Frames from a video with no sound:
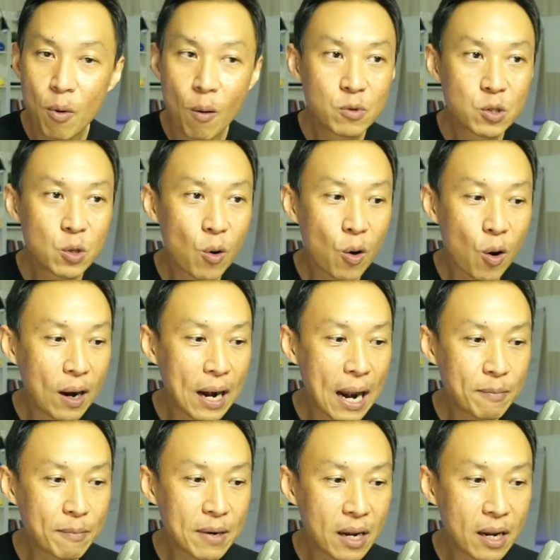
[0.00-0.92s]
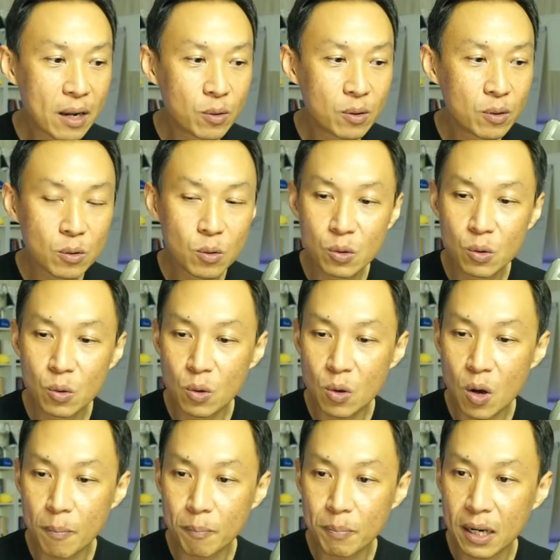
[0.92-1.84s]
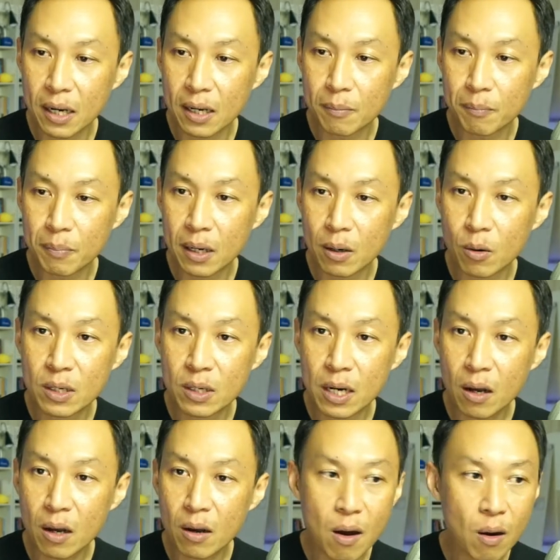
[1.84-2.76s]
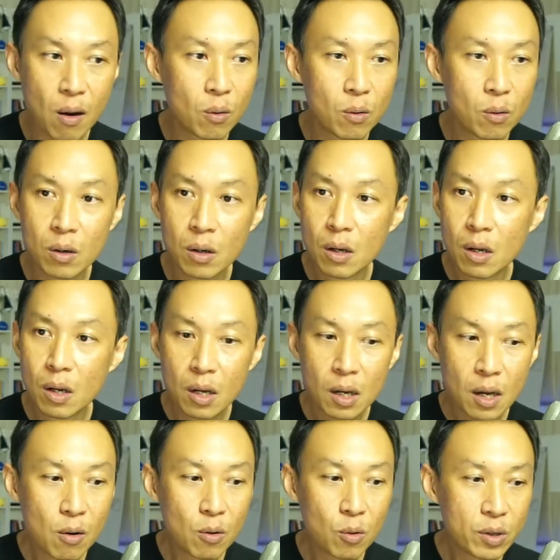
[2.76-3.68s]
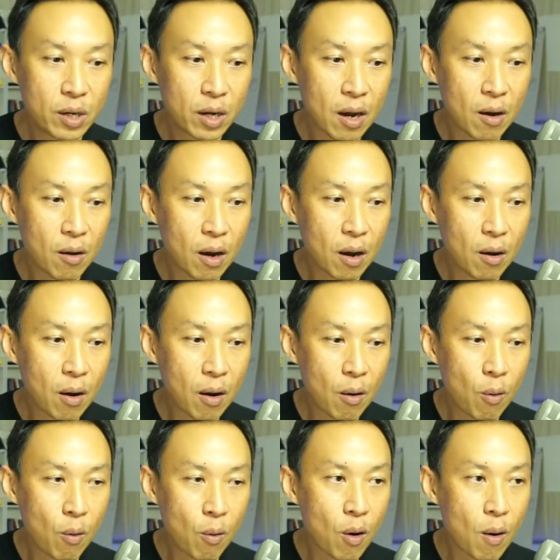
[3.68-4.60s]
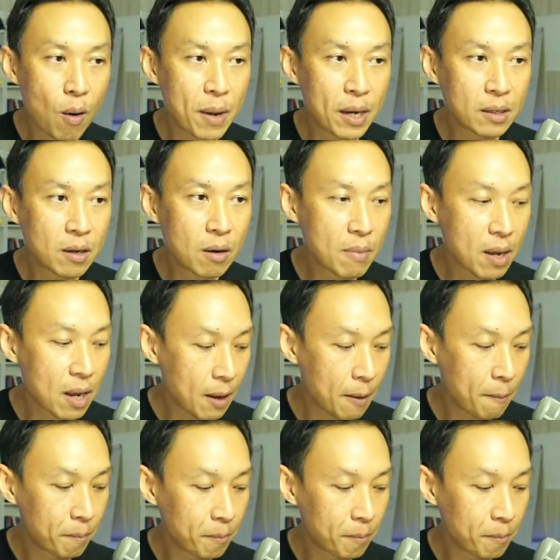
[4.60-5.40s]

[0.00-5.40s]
ผมโชว์คอลัมน์นั้นให้คุณดูก่อนเผื่อคุณธนากรเขารู้เดี๋ยวเขาคงคอมเมนต์เข้ามา